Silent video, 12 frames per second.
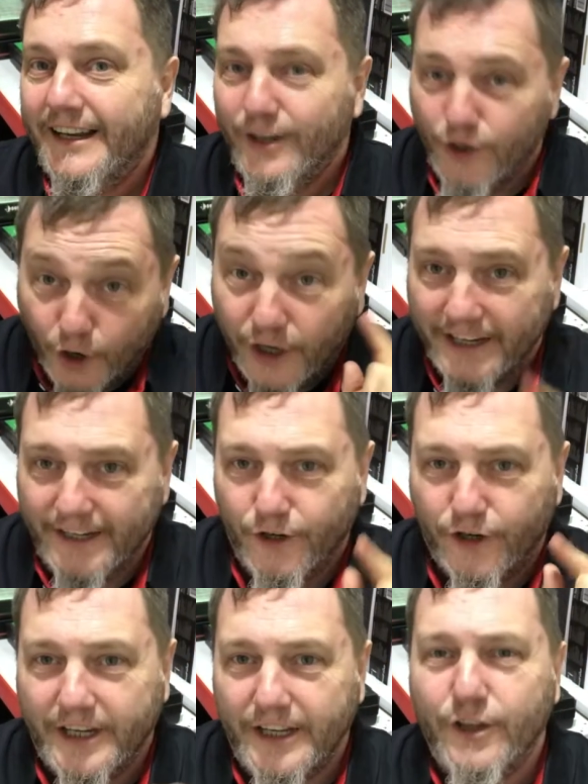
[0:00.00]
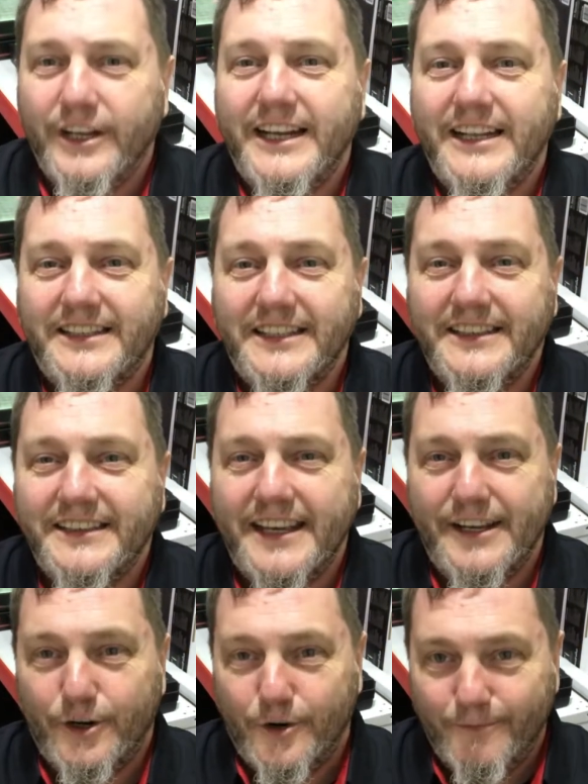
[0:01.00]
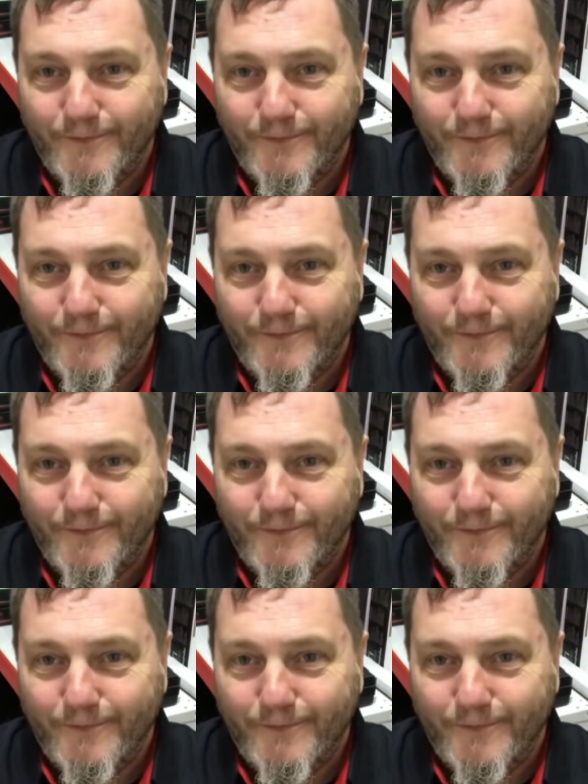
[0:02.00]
los que nos quedó en el tintero.